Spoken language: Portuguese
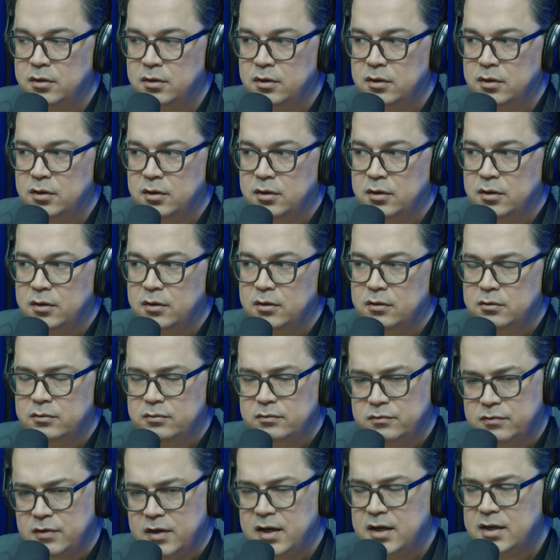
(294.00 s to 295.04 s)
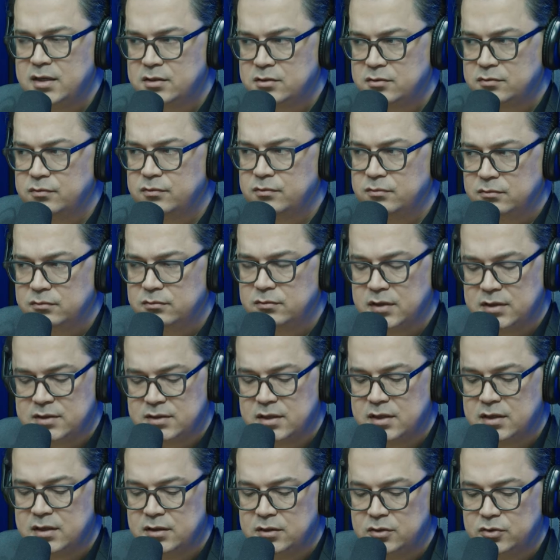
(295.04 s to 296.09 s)
faz tempo já? Ou... Faz,
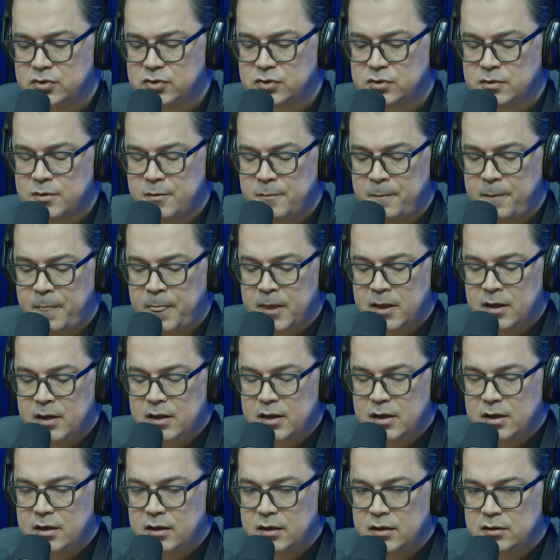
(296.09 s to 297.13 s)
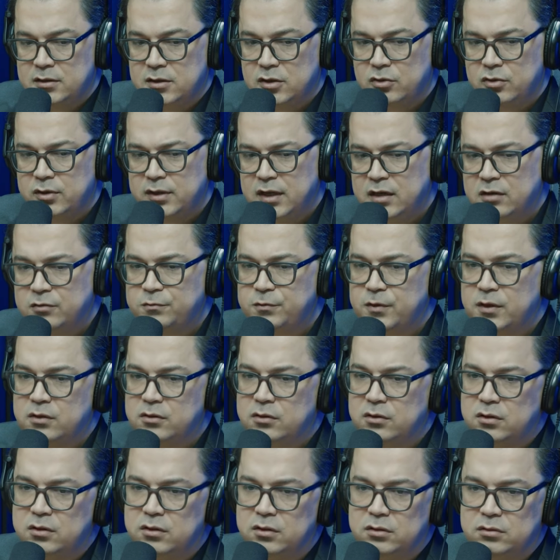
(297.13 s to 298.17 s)
fazem anos. Então quando ele
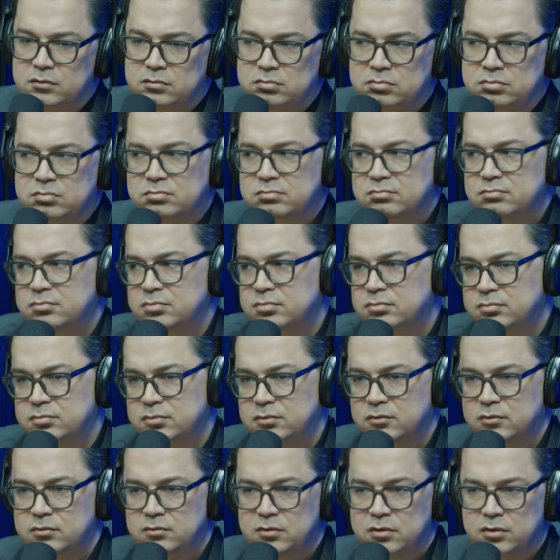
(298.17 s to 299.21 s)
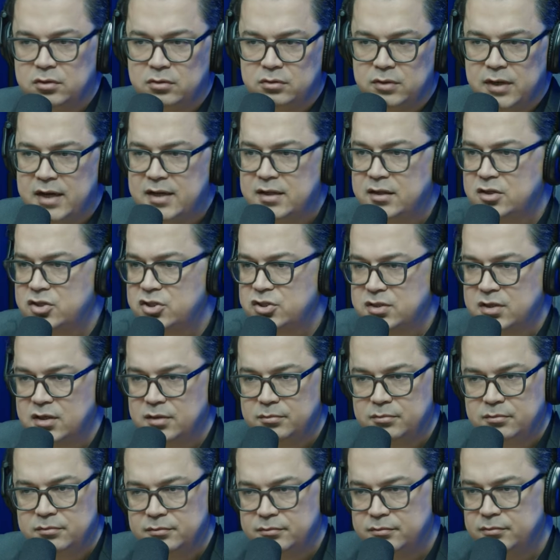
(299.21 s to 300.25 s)
falou, eu ainda
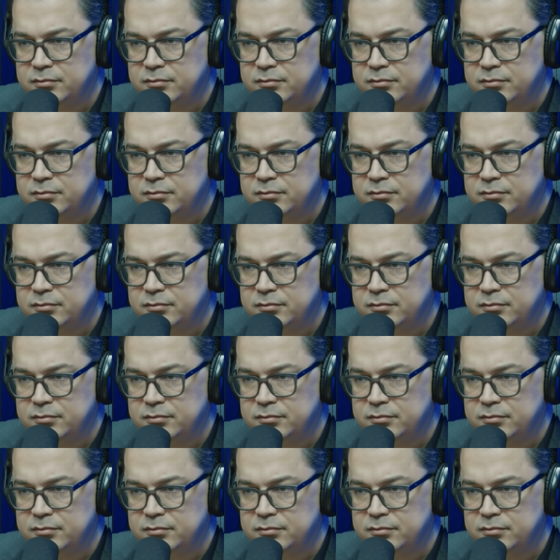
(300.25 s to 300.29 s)
tinha